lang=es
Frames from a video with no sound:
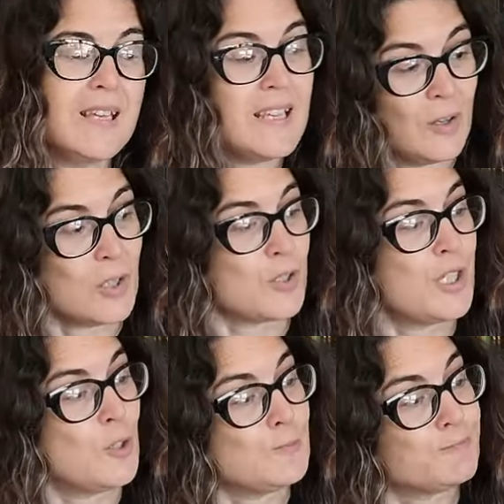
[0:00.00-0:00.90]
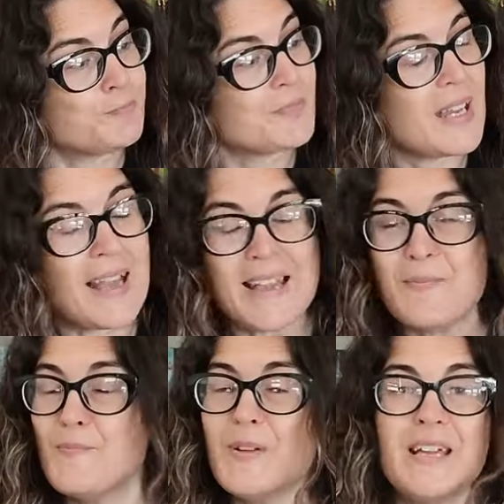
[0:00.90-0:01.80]
Y lo que os digo,
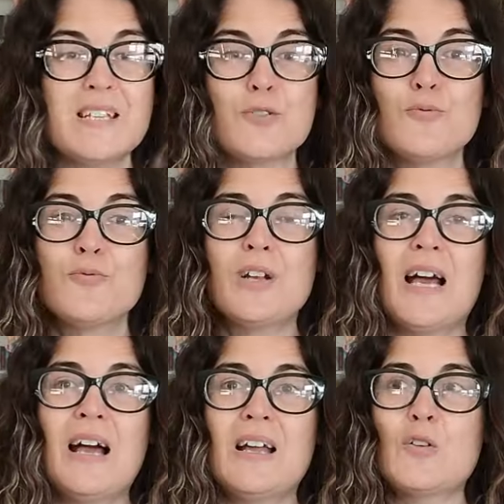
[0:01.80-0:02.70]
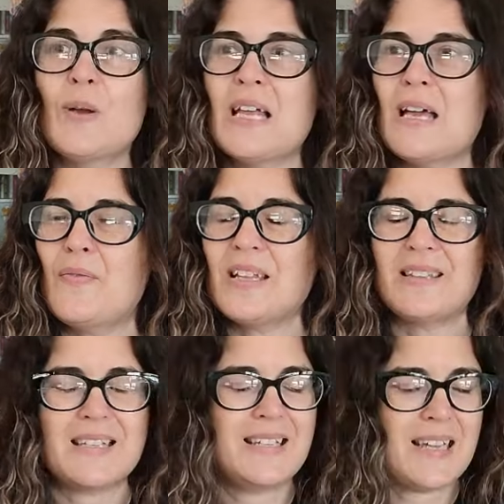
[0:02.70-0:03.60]
es una novela de
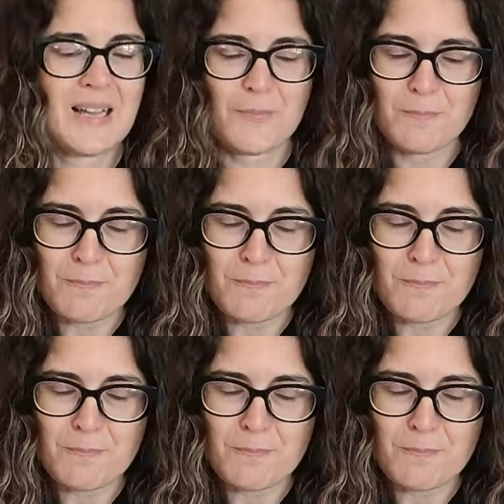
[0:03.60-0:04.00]
fantasía